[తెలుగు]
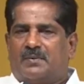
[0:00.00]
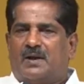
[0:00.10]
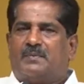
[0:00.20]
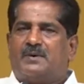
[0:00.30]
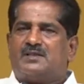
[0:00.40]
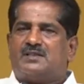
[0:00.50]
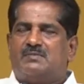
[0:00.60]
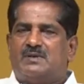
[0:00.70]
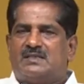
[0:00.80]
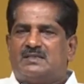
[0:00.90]

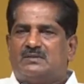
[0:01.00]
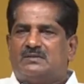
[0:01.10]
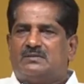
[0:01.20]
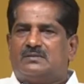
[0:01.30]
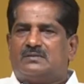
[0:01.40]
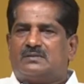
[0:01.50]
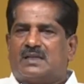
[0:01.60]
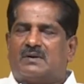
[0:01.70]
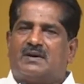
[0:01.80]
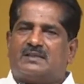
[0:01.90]
అప్రాపరేషన్ బిల్స్
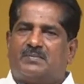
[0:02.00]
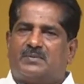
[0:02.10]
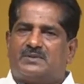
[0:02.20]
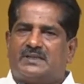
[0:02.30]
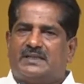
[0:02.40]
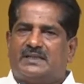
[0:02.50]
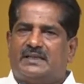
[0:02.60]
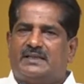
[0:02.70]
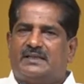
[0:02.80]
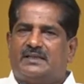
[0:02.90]
తర్వాత అప్రూవ్
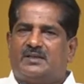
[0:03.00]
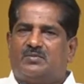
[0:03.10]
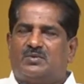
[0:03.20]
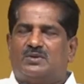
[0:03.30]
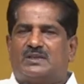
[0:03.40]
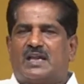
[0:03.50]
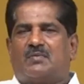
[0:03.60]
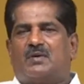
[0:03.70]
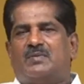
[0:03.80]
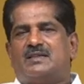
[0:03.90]
చేయండి ముందు
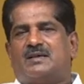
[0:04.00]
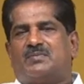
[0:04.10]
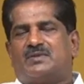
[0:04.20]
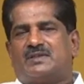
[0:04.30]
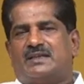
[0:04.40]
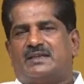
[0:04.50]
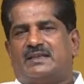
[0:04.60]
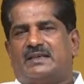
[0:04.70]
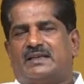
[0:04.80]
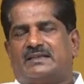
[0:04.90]
క్యాపిటల్ బిల్స్ అప్రూవ్
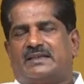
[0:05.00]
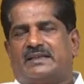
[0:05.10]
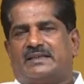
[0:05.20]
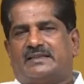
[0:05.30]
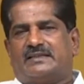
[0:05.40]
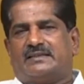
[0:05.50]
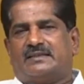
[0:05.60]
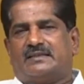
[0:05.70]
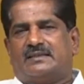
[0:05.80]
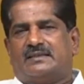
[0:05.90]
చేయండి అని అంటాడు ఆయన
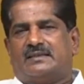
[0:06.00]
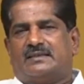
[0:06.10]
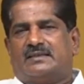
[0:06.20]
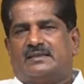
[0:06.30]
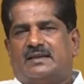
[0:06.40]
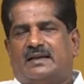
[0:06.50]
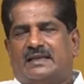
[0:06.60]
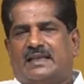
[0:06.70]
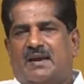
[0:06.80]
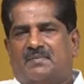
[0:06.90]

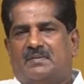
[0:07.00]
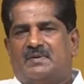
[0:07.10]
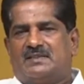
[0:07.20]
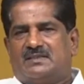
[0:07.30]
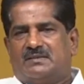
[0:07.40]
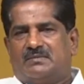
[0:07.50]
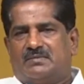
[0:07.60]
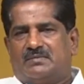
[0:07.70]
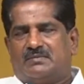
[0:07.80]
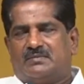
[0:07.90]
అంటే క్యాపిటల్ బిల్స్
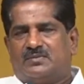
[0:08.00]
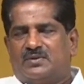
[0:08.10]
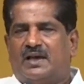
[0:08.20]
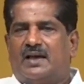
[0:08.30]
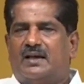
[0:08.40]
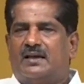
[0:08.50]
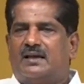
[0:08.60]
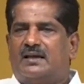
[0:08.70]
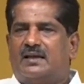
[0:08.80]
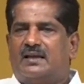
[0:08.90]
ముందా
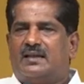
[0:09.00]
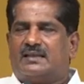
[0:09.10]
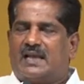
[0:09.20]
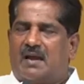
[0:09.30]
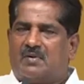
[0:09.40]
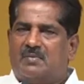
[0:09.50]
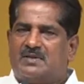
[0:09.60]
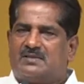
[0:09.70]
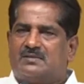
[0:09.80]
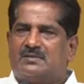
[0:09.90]
లేదా క్యాపిటల్
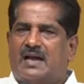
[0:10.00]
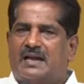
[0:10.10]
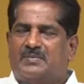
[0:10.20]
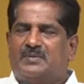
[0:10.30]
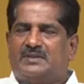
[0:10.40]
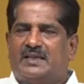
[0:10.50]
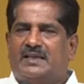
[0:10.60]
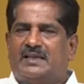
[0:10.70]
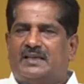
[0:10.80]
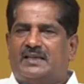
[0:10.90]
బిల్స్ ఆగిపోతే
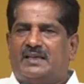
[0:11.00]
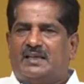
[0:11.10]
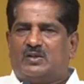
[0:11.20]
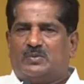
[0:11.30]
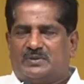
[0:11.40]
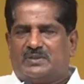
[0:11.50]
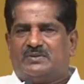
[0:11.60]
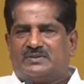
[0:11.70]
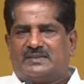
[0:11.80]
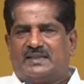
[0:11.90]
ఏమైనా
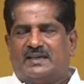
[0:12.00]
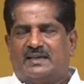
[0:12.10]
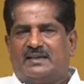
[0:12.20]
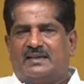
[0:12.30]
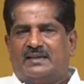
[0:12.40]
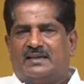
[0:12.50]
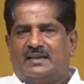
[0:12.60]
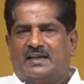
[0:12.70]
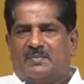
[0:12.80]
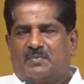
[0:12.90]
ఉపద్రవం వస్తుందా
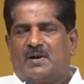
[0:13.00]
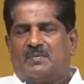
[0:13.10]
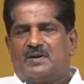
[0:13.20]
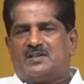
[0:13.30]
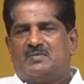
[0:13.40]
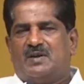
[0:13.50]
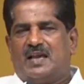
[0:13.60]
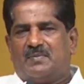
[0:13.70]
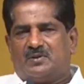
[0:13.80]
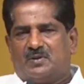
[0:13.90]
అప్రాపరేషన్ బిల్
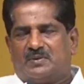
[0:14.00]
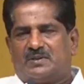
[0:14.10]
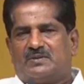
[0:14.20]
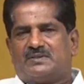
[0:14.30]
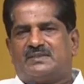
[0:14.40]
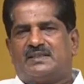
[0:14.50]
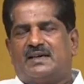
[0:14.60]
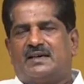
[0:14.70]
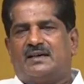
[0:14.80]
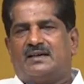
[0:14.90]
ఆగిపోతే ఉపద్రవం
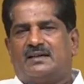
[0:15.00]
వస్తుందా